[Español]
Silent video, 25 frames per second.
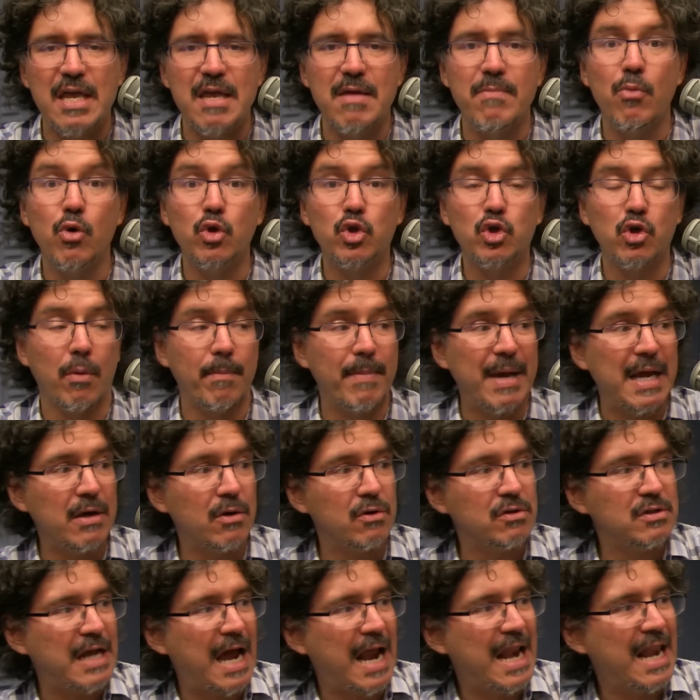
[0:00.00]
y mucho
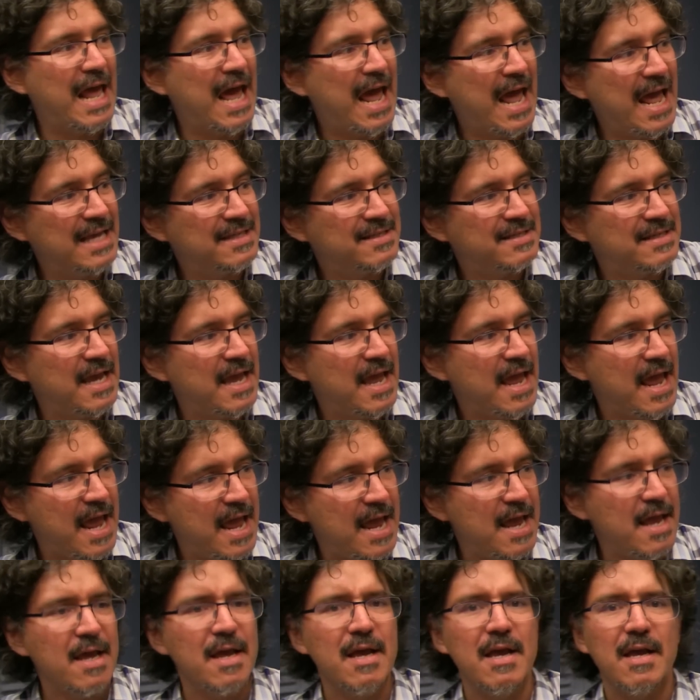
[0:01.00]
menos al
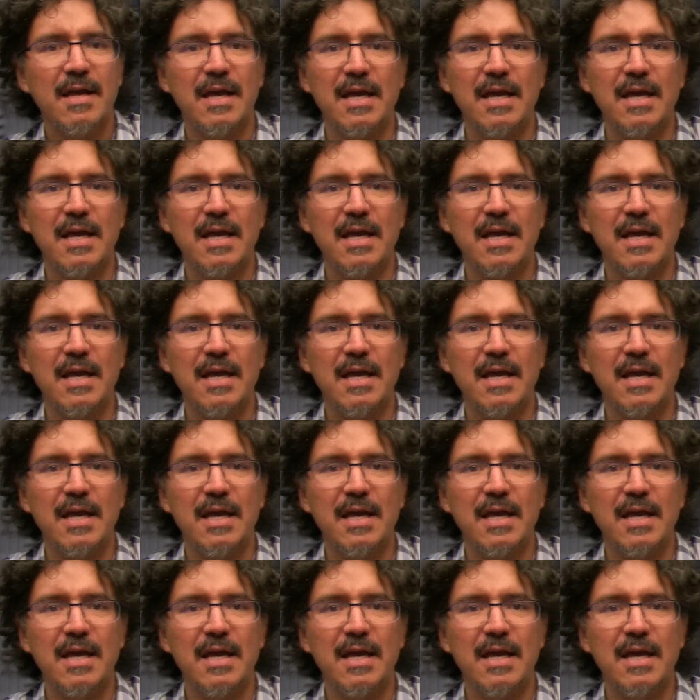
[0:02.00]
SE,